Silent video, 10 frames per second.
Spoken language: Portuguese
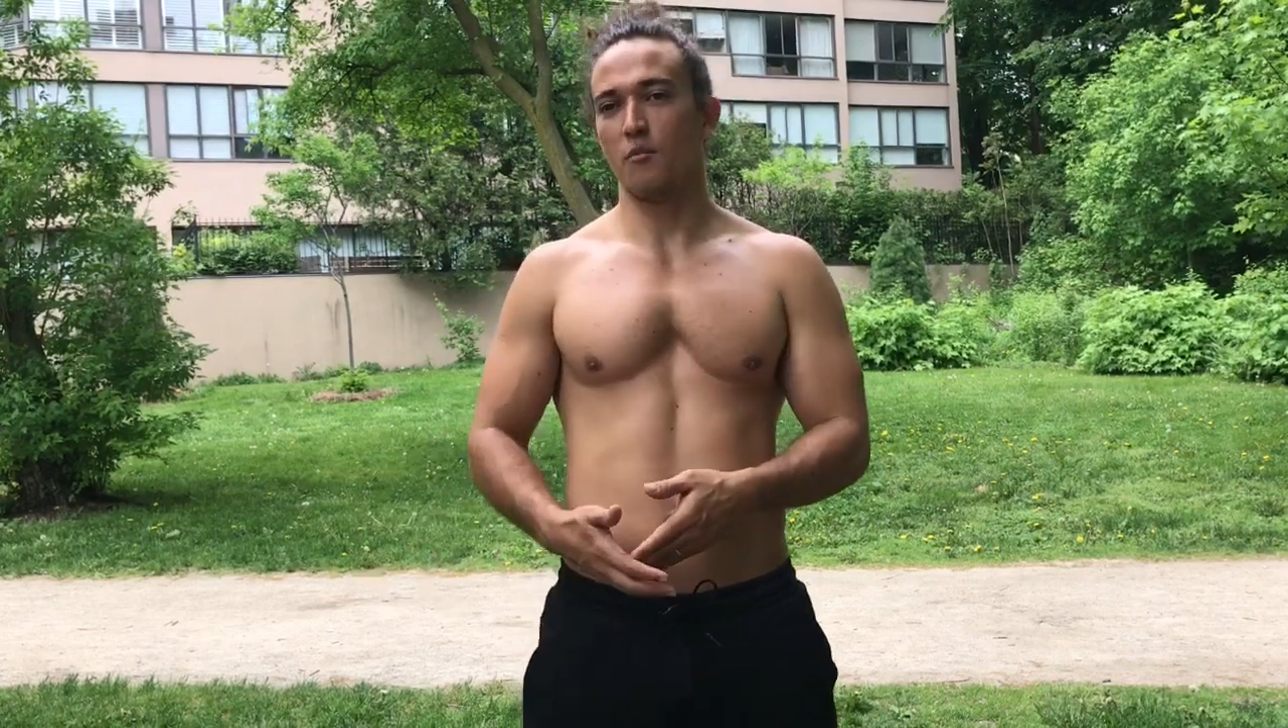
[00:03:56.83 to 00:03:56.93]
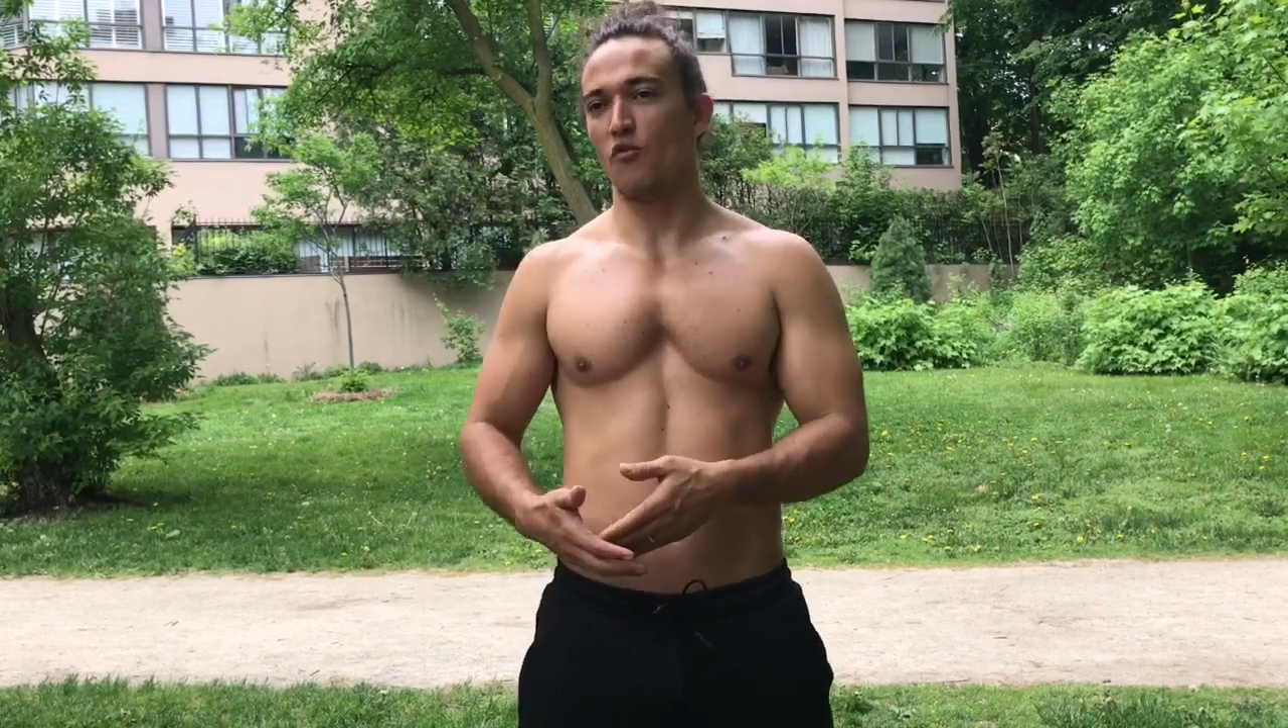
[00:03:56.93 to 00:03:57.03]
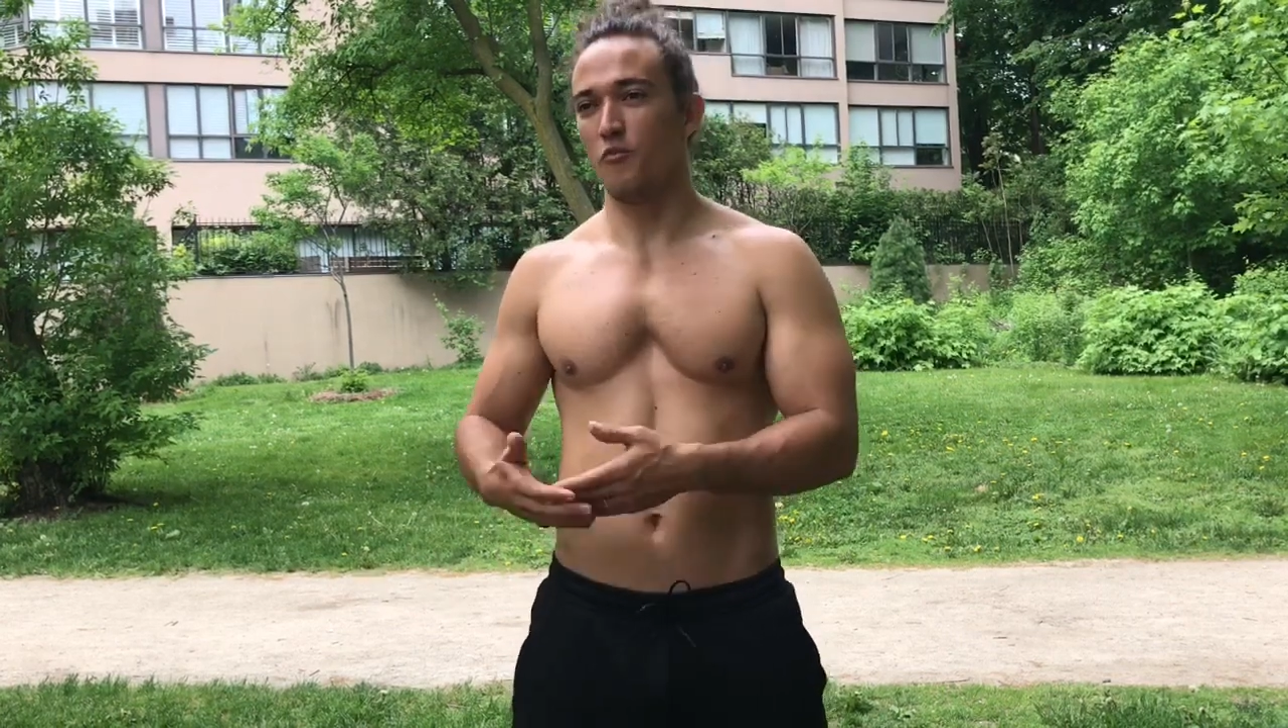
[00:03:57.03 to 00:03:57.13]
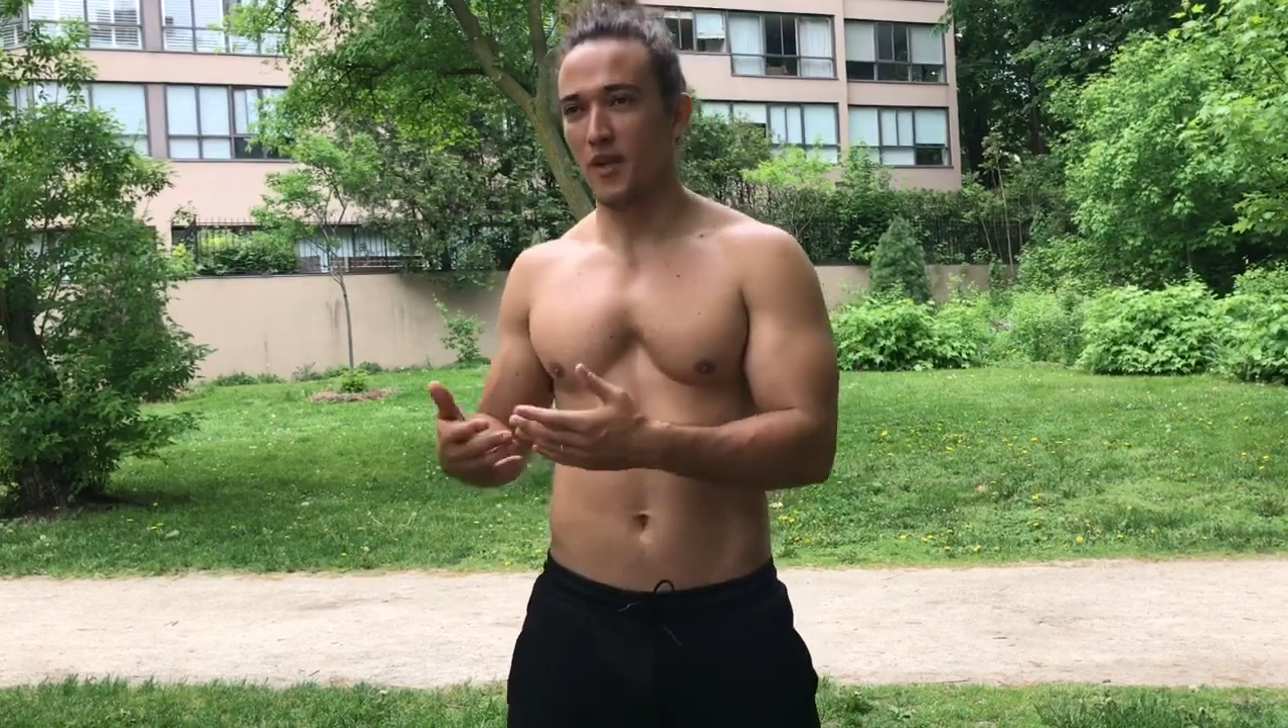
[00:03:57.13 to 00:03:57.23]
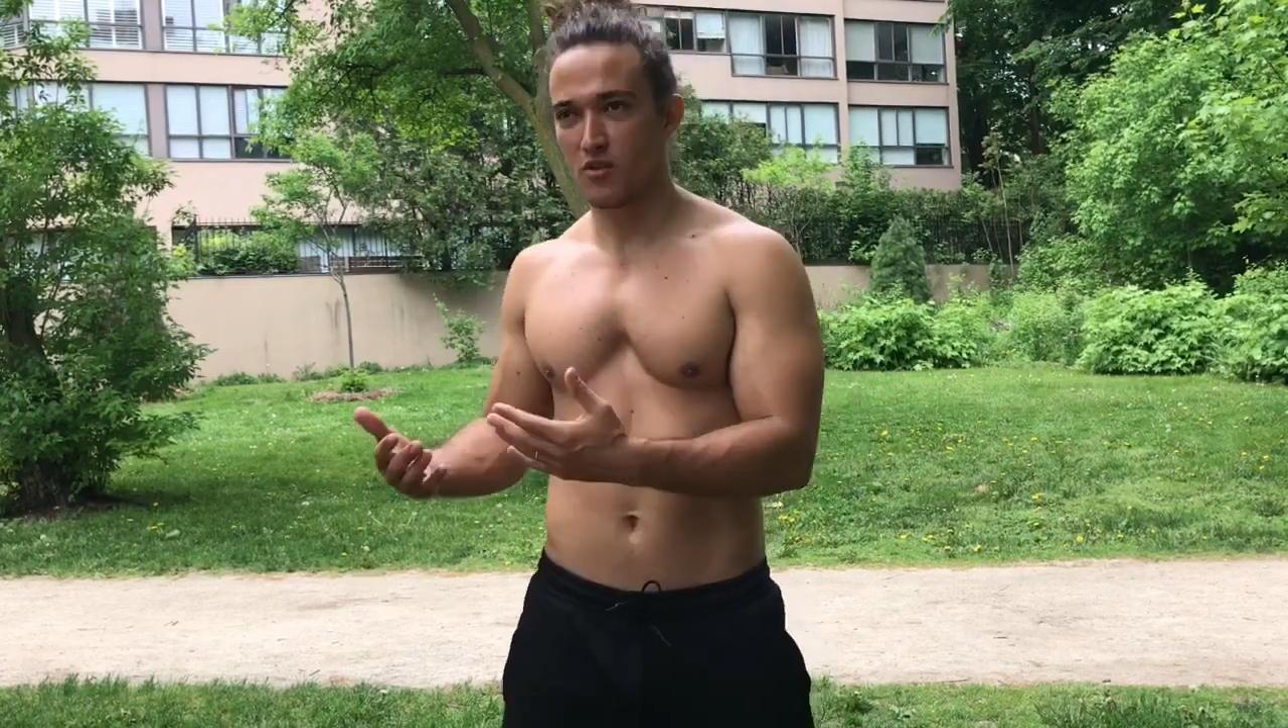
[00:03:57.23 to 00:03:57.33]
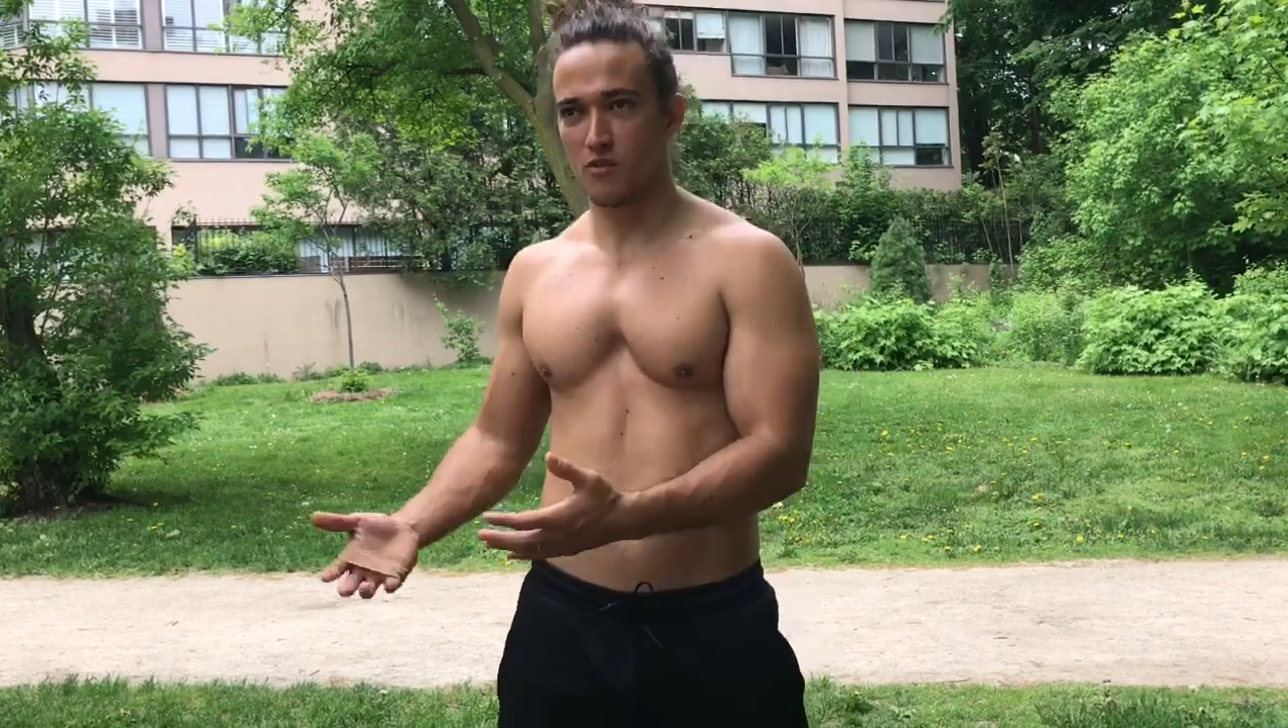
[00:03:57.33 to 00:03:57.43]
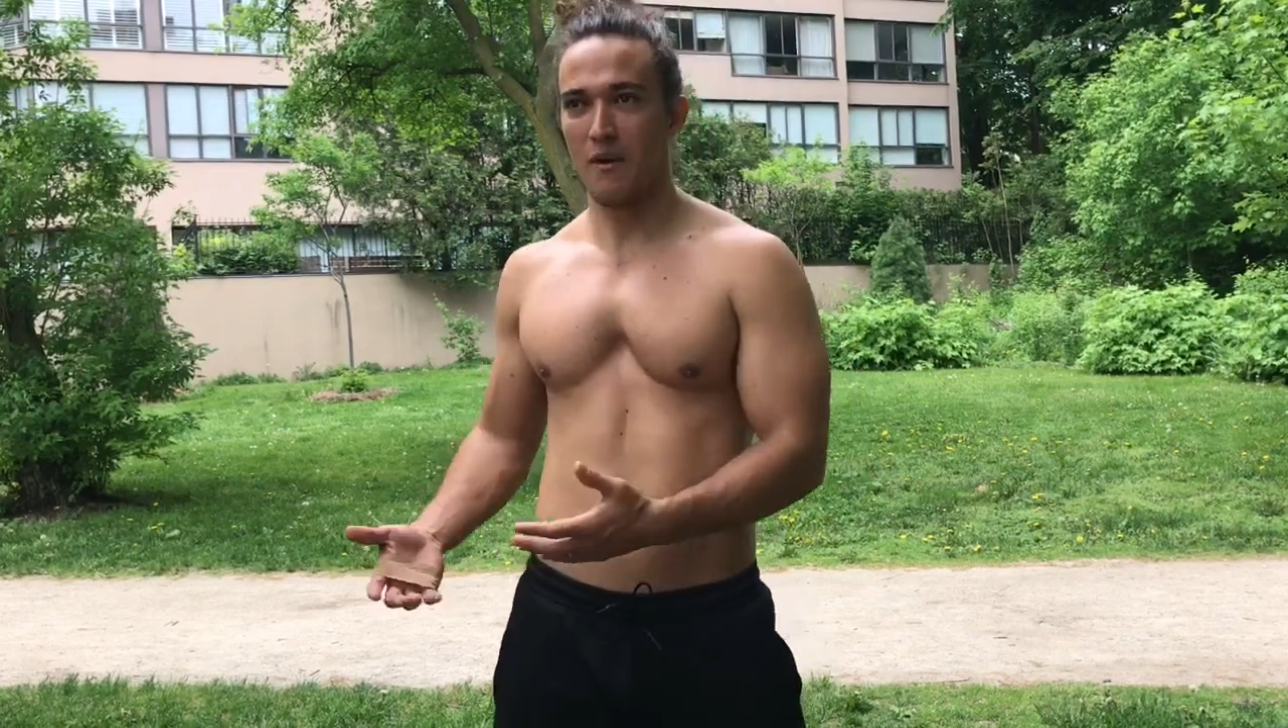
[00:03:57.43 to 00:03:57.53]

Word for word: movimentos